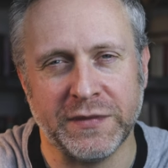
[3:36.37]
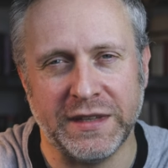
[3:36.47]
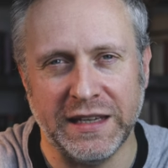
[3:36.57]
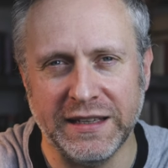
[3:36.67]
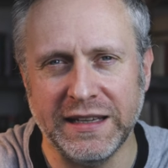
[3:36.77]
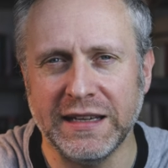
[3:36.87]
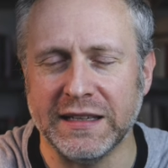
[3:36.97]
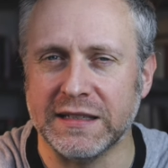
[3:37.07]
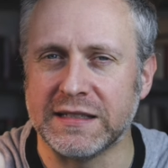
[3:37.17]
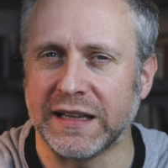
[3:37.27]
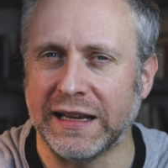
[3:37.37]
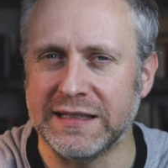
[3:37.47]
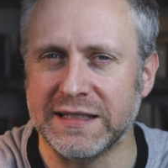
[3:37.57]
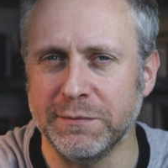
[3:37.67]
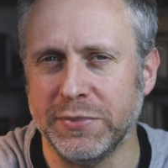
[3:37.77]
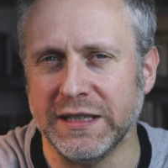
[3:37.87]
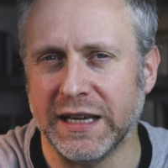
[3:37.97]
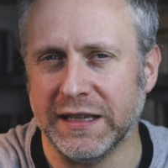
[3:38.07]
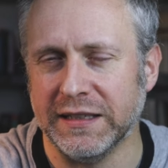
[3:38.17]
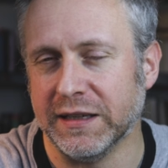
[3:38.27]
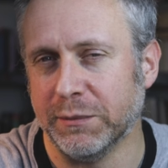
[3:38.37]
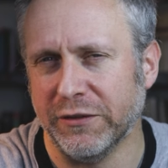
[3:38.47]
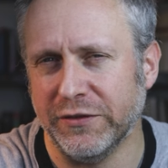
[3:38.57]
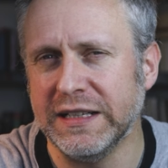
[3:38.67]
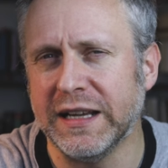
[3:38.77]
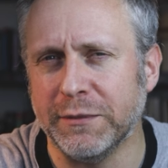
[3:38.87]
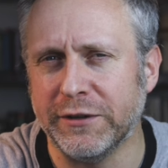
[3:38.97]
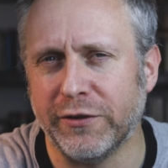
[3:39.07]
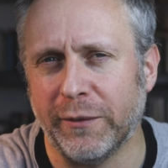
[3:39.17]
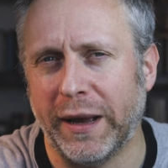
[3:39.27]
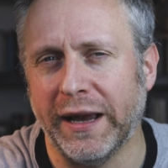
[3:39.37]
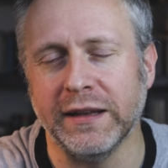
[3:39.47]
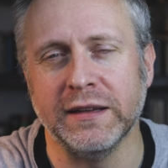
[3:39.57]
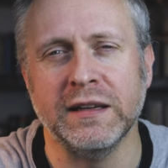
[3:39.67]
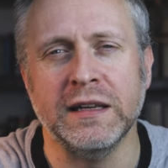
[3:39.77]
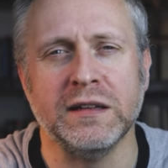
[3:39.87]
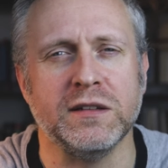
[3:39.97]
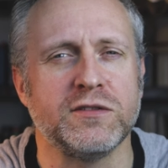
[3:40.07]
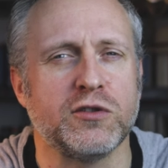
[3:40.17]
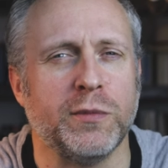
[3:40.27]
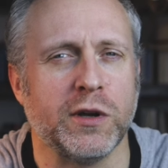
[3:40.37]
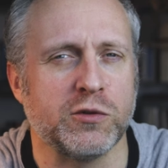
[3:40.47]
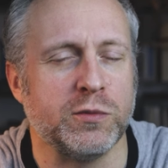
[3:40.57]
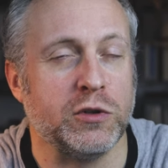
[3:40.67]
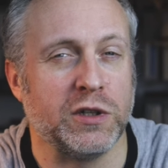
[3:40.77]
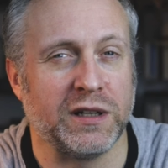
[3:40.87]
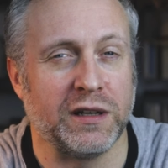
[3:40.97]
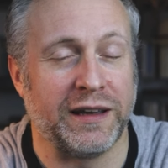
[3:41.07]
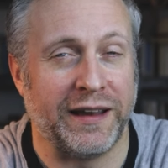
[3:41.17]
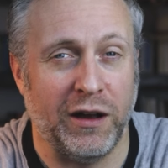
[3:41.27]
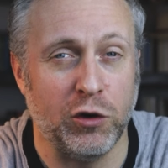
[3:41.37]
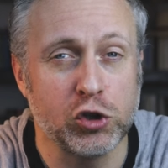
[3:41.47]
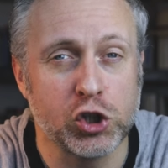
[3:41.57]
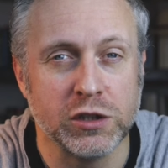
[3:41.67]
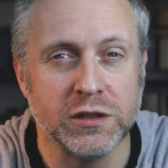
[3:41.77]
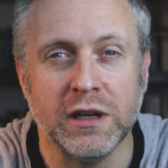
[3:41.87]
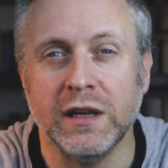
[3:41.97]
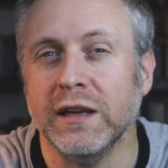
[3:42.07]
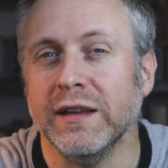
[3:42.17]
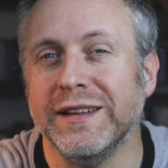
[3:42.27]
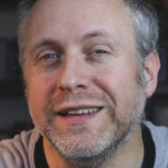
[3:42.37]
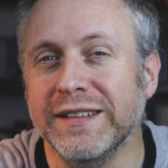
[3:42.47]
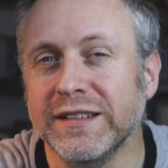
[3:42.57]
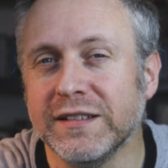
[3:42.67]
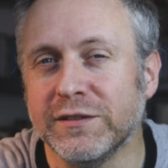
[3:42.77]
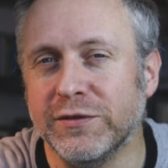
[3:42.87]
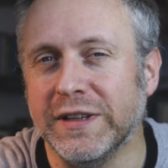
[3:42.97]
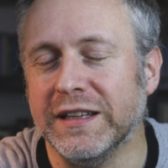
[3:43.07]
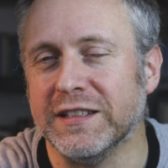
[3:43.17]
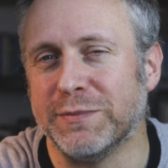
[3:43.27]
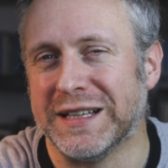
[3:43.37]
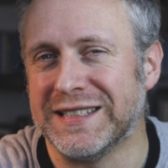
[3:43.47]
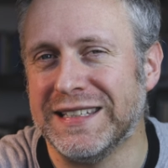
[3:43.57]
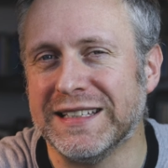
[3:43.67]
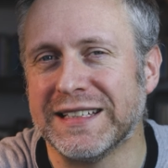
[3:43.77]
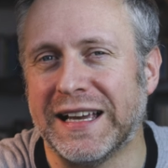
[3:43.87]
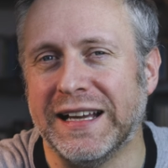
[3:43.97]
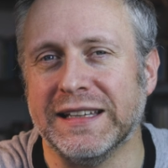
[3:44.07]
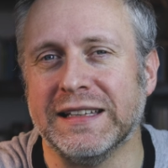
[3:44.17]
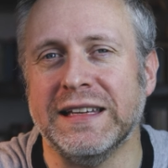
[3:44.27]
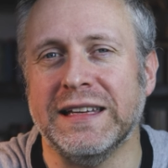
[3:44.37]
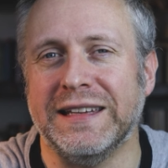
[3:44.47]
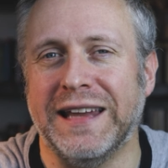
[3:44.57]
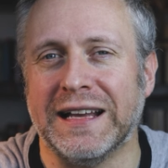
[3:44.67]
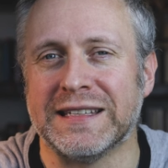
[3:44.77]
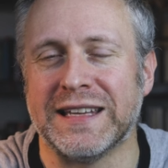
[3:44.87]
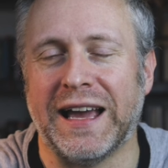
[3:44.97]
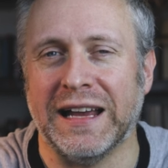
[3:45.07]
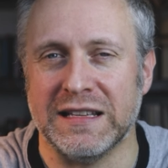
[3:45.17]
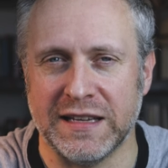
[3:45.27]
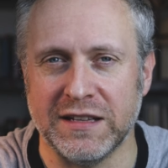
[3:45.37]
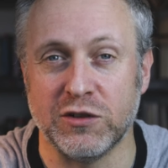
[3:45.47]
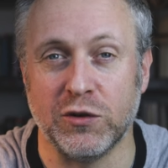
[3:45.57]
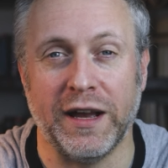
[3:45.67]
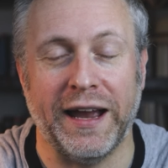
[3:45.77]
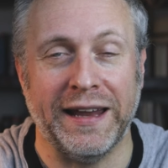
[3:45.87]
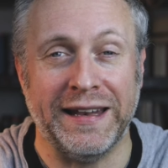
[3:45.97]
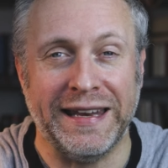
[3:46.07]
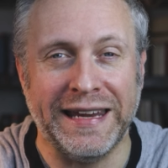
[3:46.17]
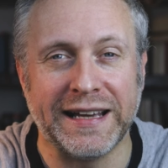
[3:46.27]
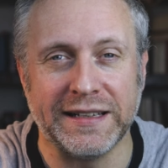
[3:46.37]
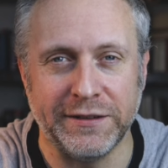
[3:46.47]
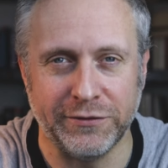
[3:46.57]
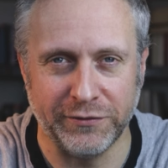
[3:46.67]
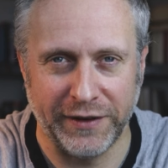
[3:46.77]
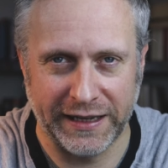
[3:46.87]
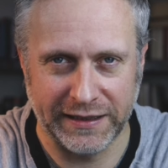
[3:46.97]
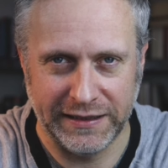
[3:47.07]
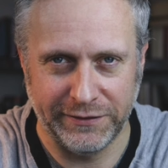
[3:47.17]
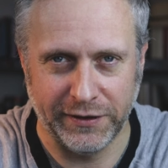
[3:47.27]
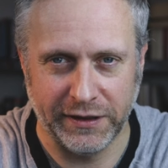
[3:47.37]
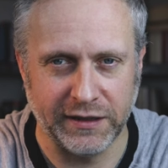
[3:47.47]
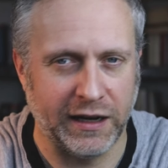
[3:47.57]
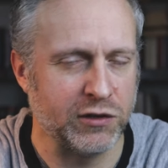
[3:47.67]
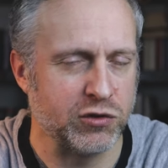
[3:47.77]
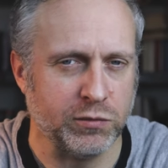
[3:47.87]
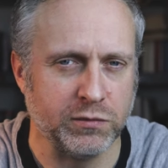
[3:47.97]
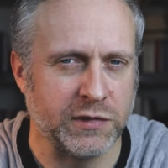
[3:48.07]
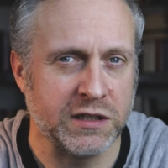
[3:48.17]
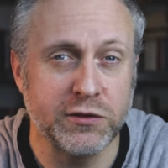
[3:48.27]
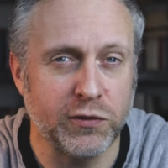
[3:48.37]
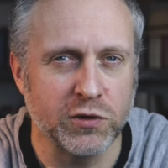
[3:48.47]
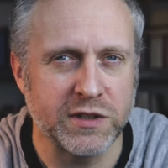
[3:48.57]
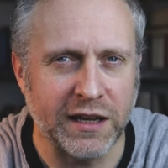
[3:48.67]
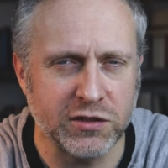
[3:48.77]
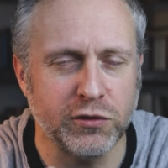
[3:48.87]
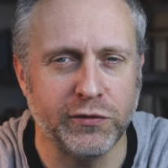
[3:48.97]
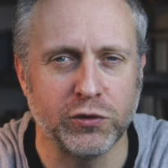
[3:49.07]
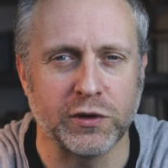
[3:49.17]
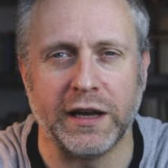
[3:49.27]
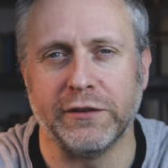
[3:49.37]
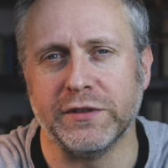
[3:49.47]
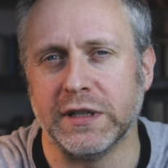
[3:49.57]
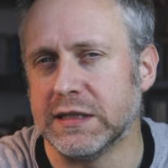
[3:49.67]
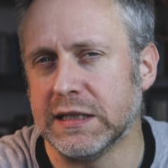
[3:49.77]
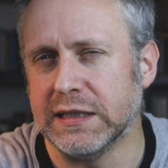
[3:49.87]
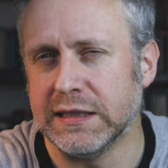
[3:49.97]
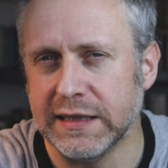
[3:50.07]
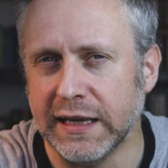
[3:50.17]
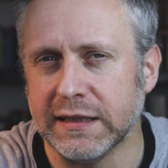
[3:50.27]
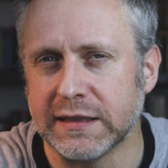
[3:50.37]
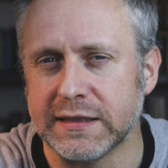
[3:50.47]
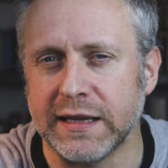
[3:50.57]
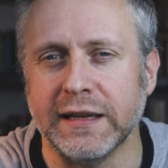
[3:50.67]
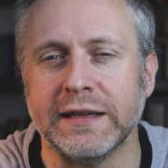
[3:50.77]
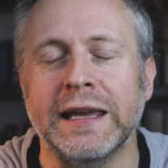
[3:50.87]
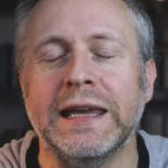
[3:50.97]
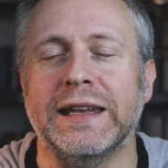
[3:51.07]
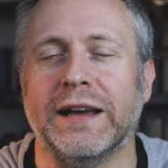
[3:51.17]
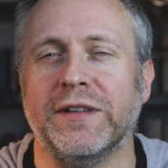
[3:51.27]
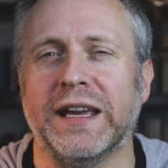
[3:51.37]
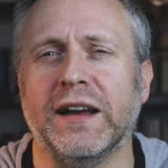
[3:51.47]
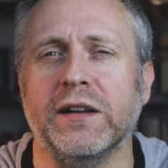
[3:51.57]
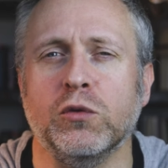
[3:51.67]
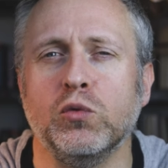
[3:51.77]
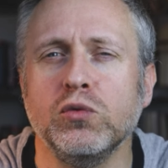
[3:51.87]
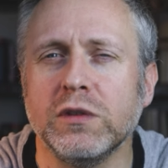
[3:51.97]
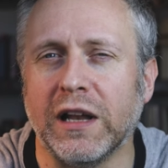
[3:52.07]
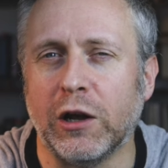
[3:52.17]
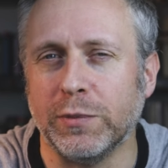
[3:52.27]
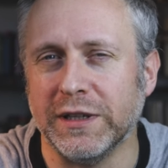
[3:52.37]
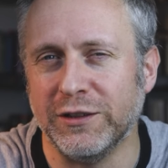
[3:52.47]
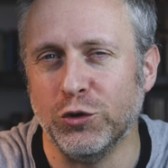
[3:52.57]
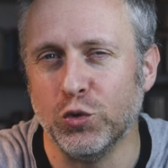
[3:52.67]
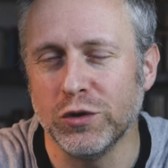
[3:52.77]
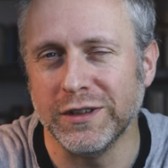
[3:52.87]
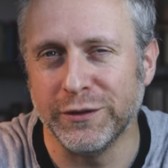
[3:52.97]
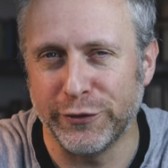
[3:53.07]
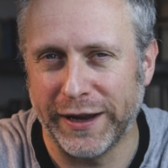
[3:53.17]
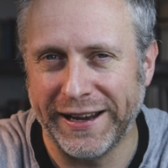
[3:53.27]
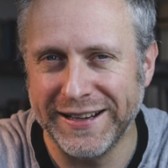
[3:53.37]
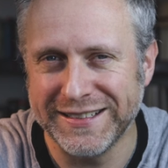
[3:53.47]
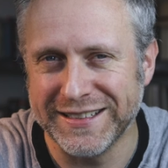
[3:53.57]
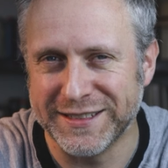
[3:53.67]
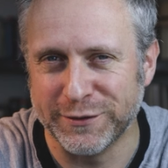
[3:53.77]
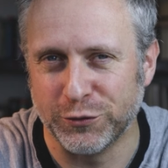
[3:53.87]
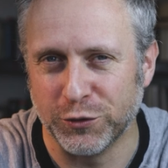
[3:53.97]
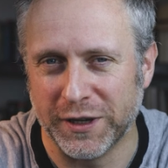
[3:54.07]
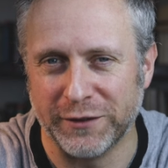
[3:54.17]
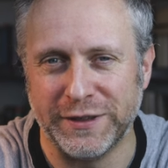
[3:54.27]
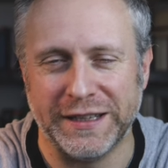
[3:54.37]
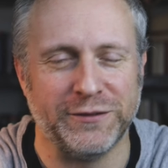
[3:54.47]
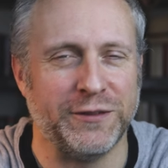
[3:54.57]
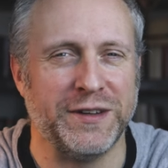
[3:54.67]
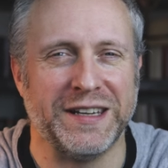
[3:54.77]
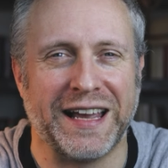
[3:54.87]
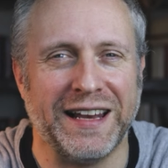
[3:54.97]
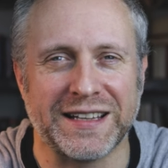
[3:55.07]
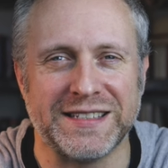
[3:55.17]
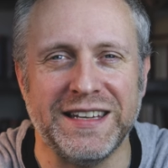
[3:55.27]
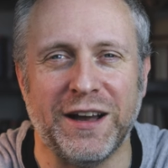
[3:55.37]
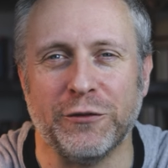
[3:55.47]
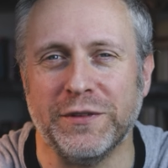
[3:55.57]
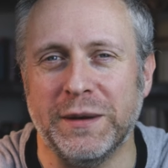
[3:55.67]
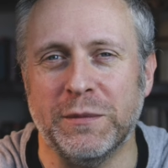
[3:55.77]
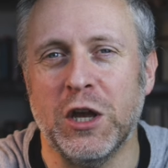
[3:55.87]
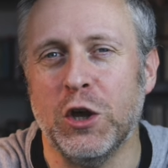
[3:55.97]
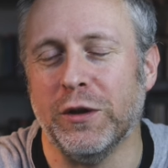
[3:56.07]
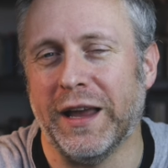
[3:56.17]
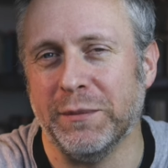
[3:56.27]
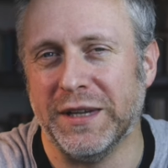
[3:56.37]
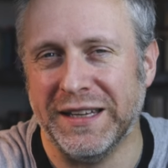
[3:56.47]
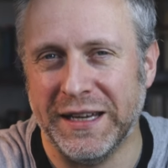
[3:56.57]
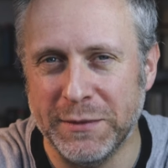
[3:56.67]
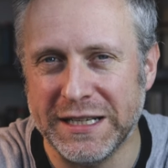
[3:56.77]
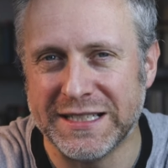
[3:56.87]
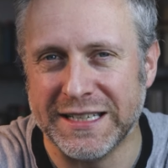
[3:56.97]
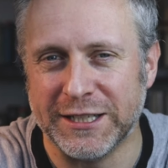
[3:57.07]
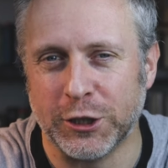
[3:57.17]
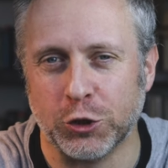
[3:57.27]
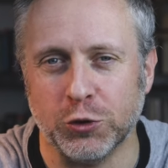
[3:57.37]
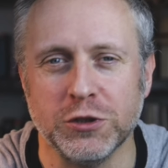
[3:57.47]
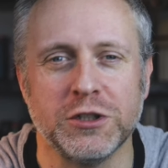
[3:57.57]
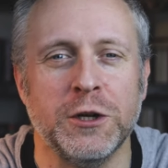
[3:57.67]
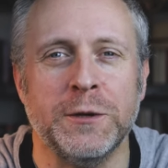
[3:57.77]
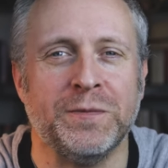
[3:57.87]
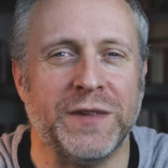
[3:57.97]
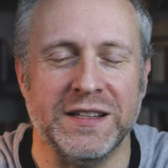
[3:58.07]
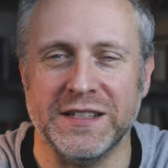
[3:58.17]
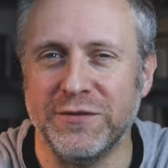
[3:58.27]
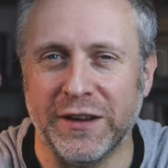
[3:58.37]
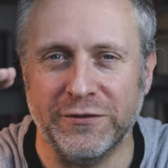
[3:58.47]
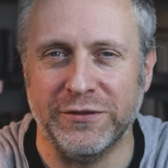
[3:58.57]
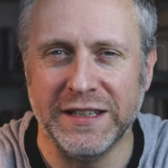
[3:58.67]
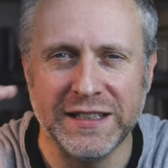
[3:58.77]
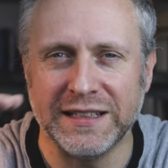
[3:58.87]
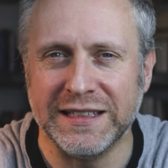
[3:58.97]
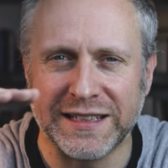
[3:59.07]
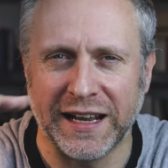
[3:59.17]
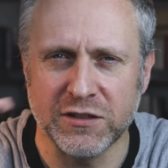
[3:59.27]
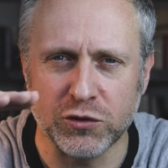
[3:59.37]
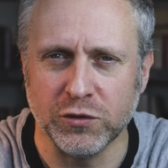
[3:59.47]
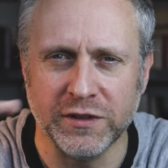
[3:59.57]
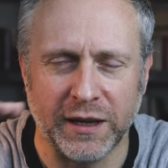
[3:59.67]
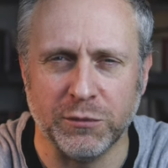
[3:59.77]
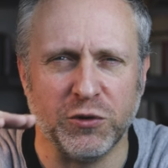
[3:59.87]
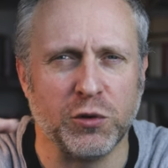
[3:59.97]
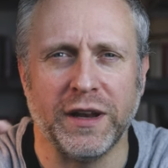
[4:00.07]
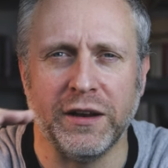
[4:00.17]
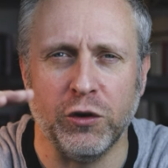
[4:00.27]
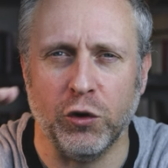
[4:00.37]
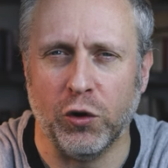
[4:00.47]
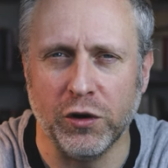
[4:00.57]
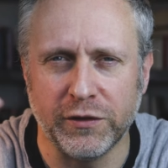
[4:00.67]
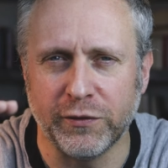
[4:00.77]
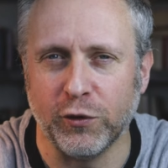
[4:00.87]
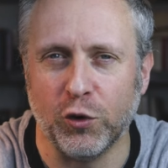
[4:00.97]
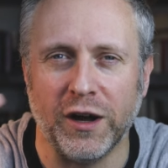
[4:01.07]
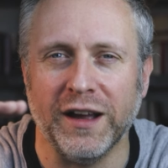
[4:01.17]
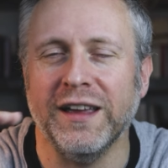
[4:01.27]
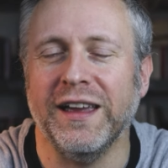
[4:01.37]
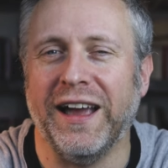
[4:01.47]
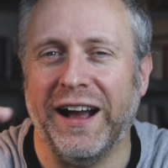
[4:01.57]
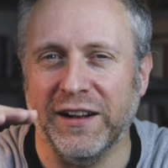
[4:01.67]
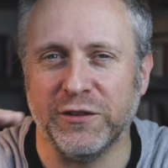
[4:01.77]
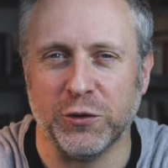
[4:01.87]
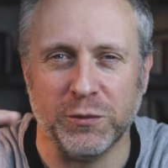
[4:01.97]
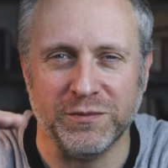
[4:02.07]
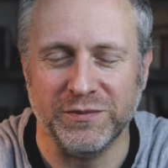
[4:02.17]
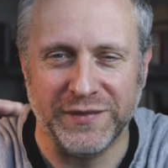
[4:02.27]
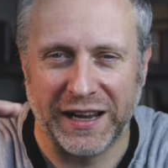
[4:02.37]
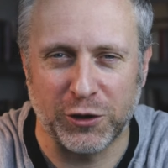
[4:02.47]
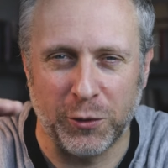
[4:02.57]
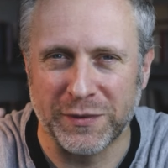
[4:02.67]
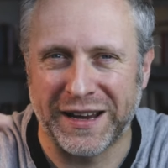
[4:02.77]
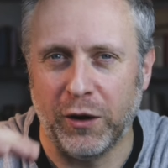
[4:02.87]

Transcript: Die Idee ist recht simpel dahinter. Man will damit vermeiden, dass zum Beispiel durch Rauschen irgendwie es passieren kann, dass ein Sensor einen negativen Wert liefert. Also, das ist für uns Astrofotografen tatsächlich sehr interessant, da wir ja in unglaublich dunklen Verhältnissen fotografieren. Wenn wir eine Galaxie aufnehmen und haben den Himmelshintergrund, dann sind wir wirklich ganz unten am sogenannten Noise Floor. Also, da kommen